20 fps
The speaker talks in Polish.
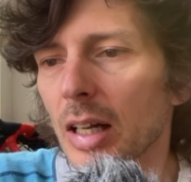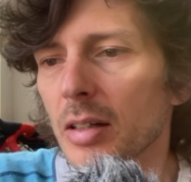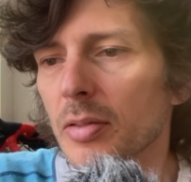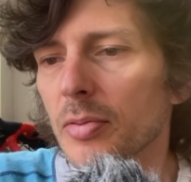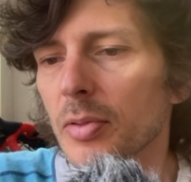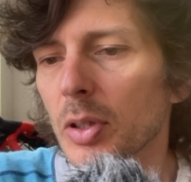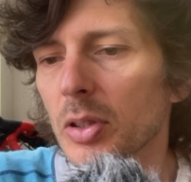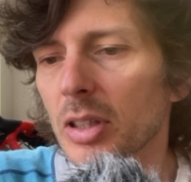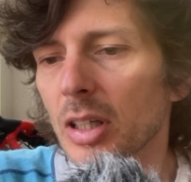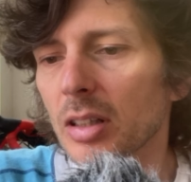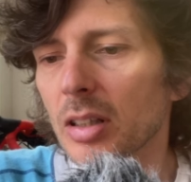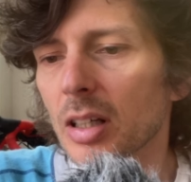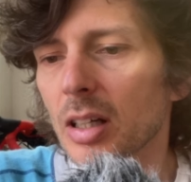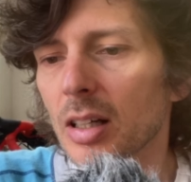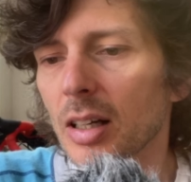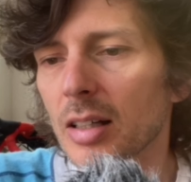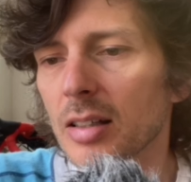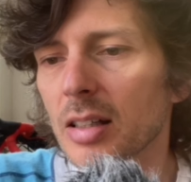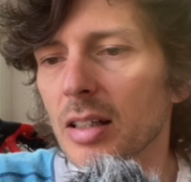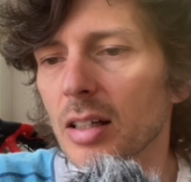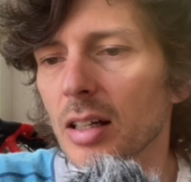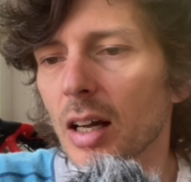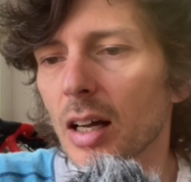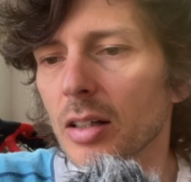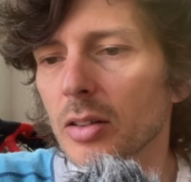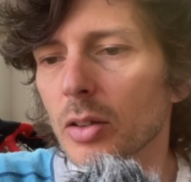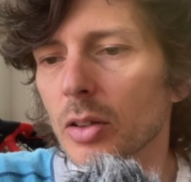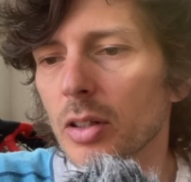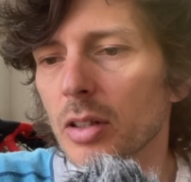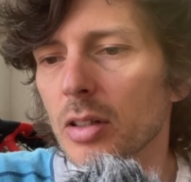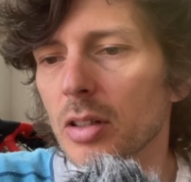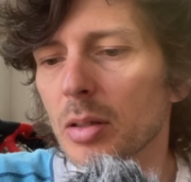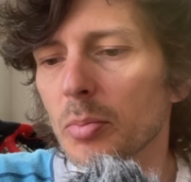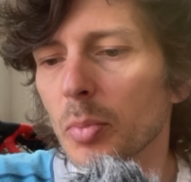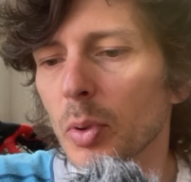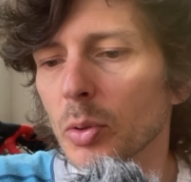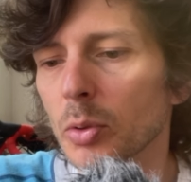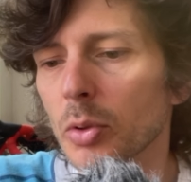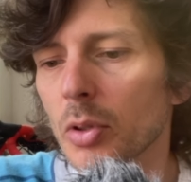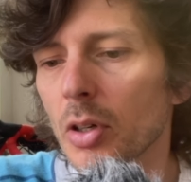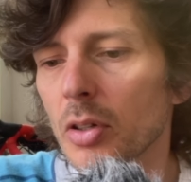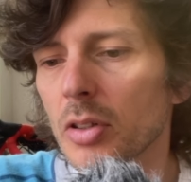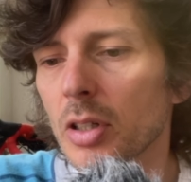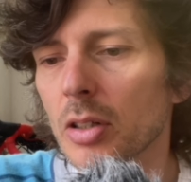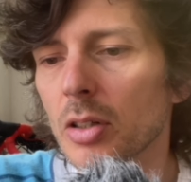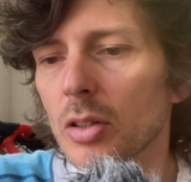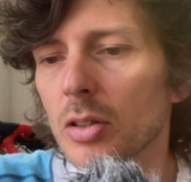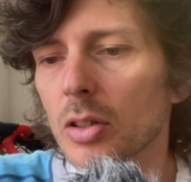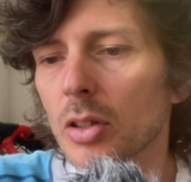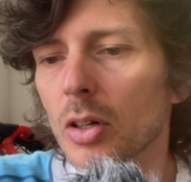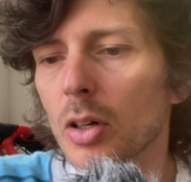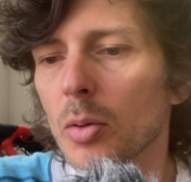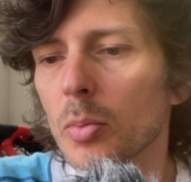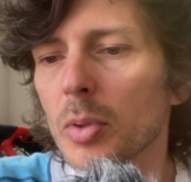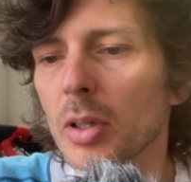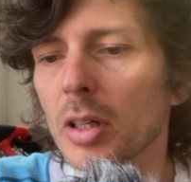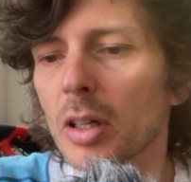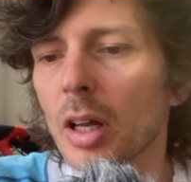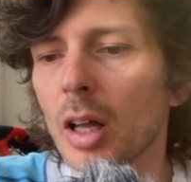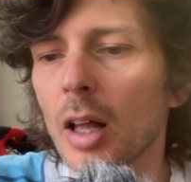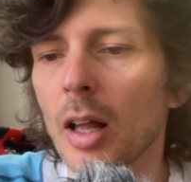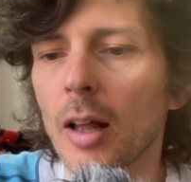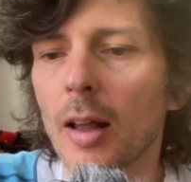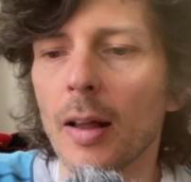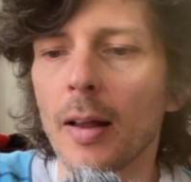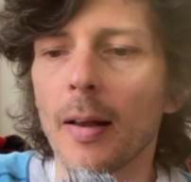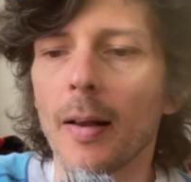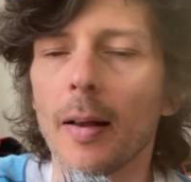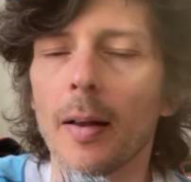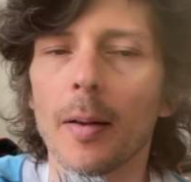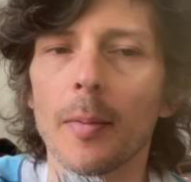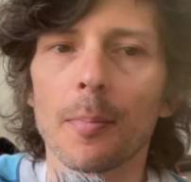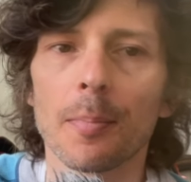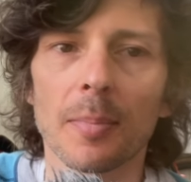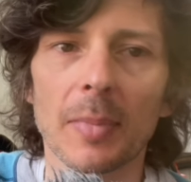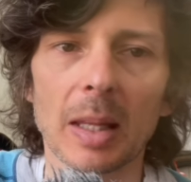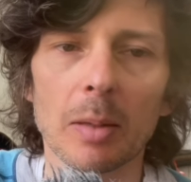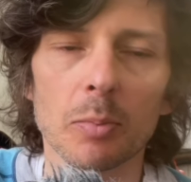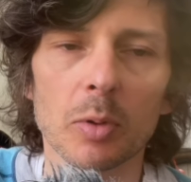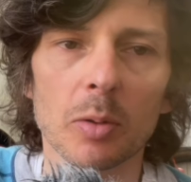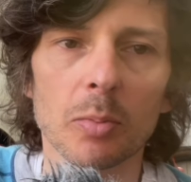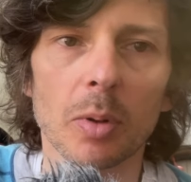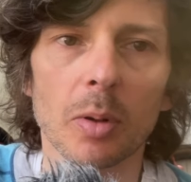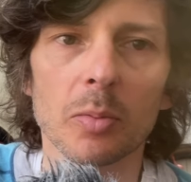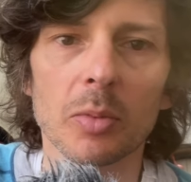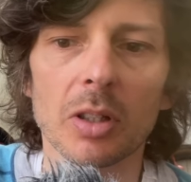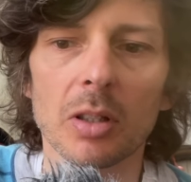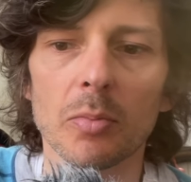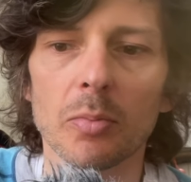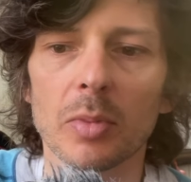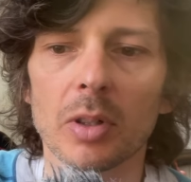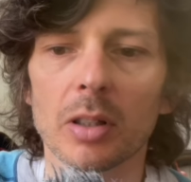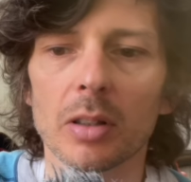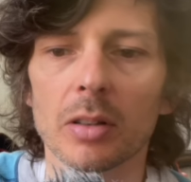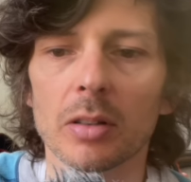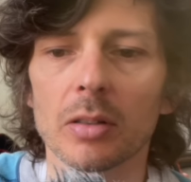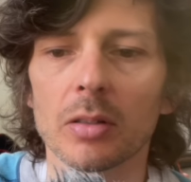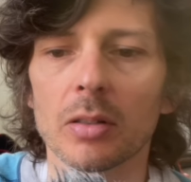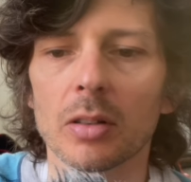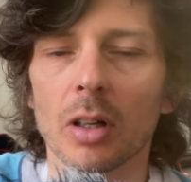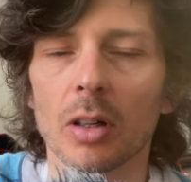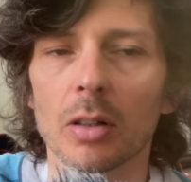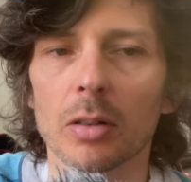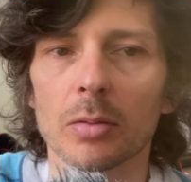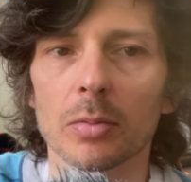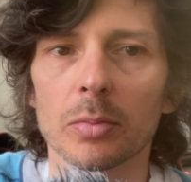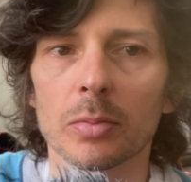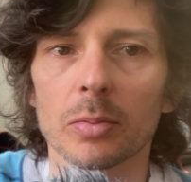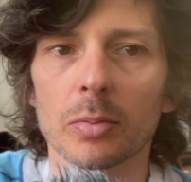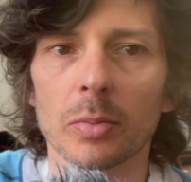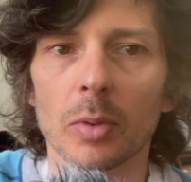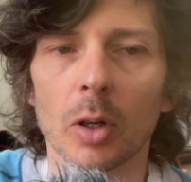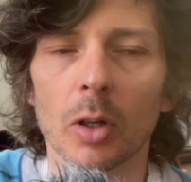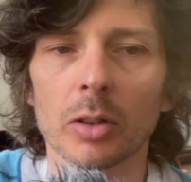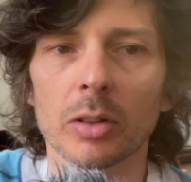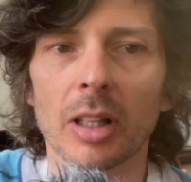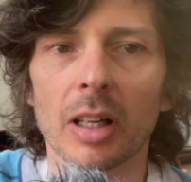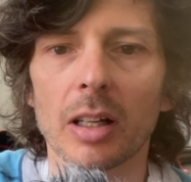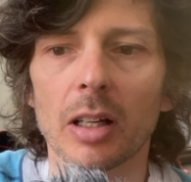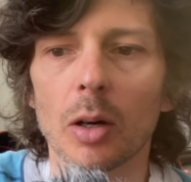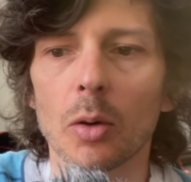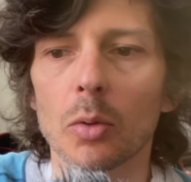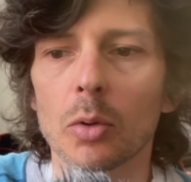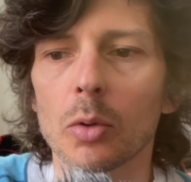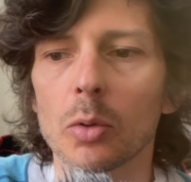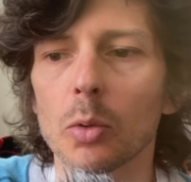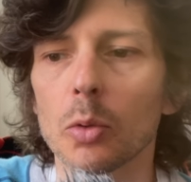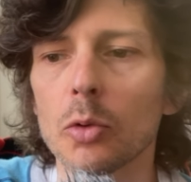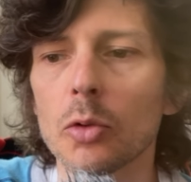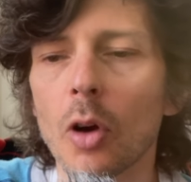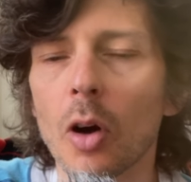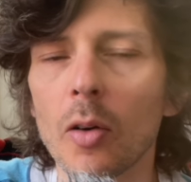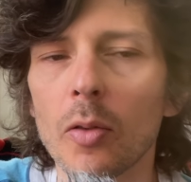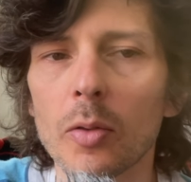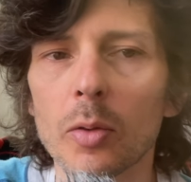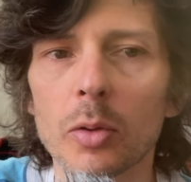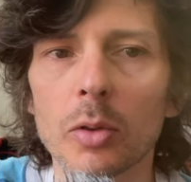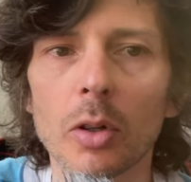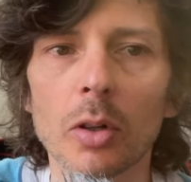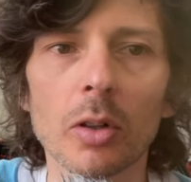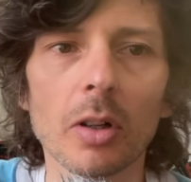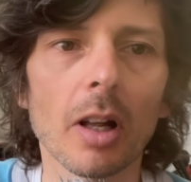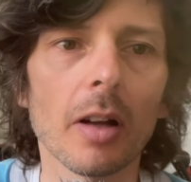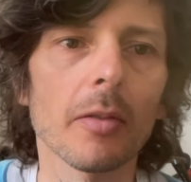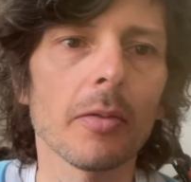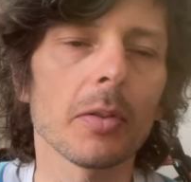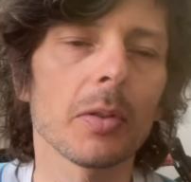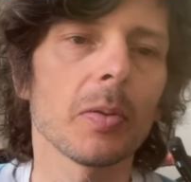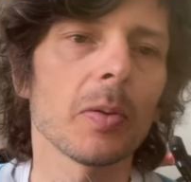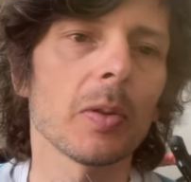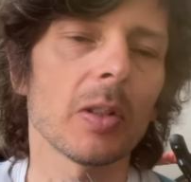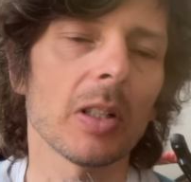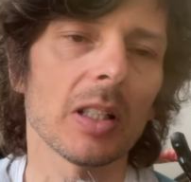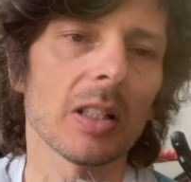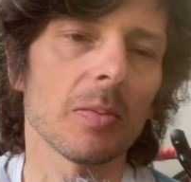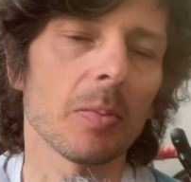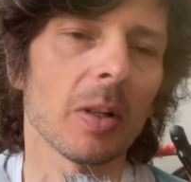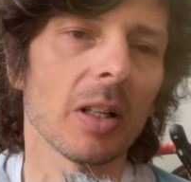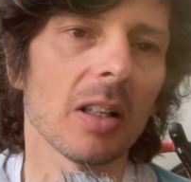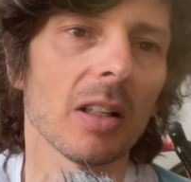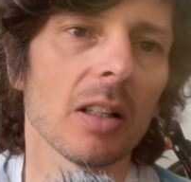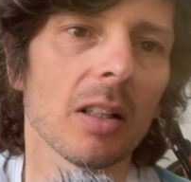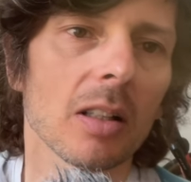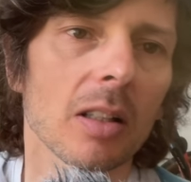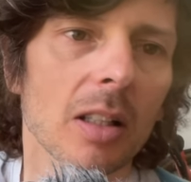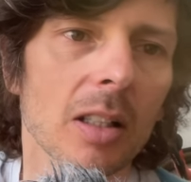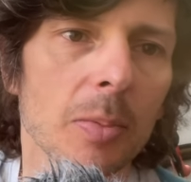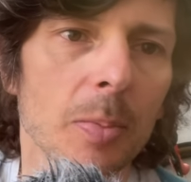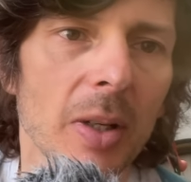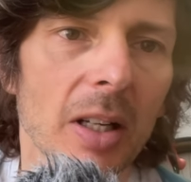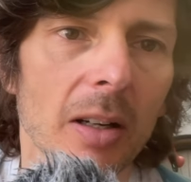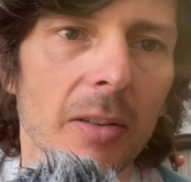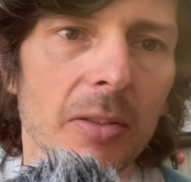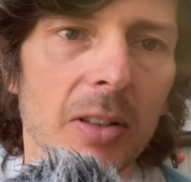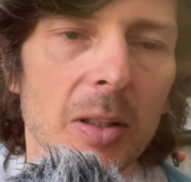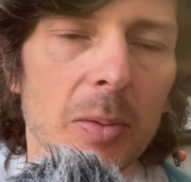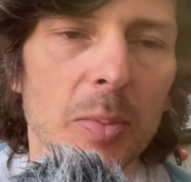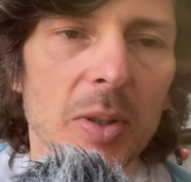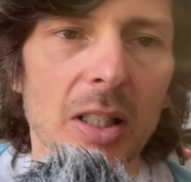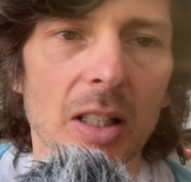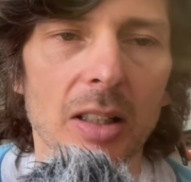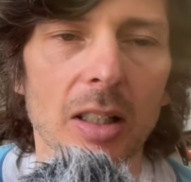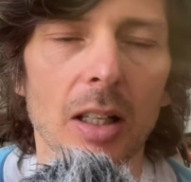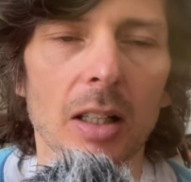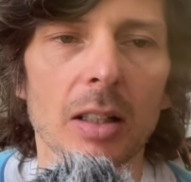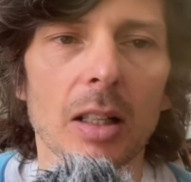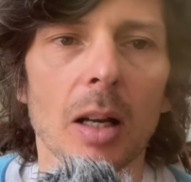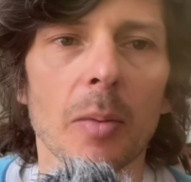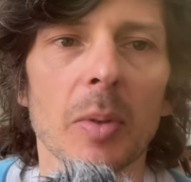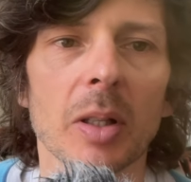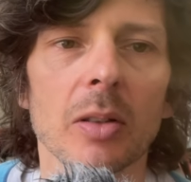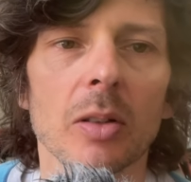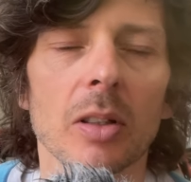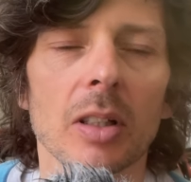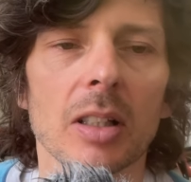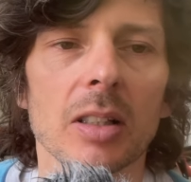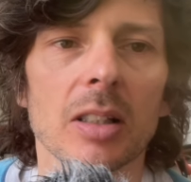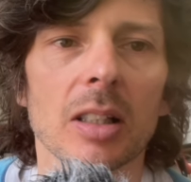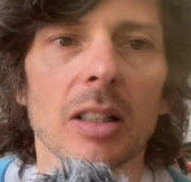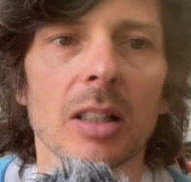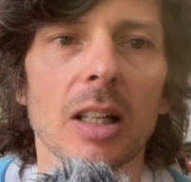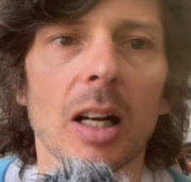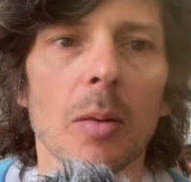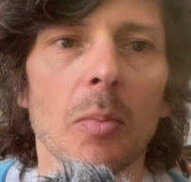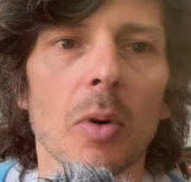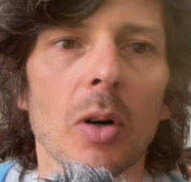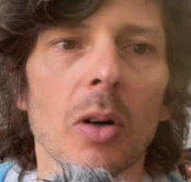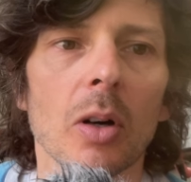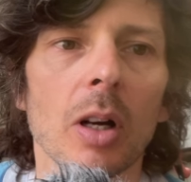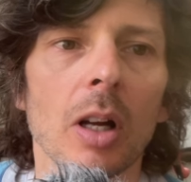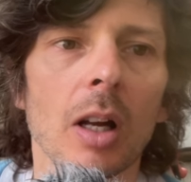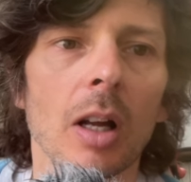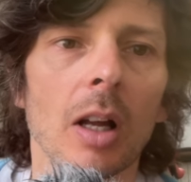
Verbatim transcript: wiosennych klasykach, to jest imponujące to co robi. Przypomnijmy, no, odegrał kluczową rolę w zwycięstwie Jaspera Philipsena na Mediolan Sanremo.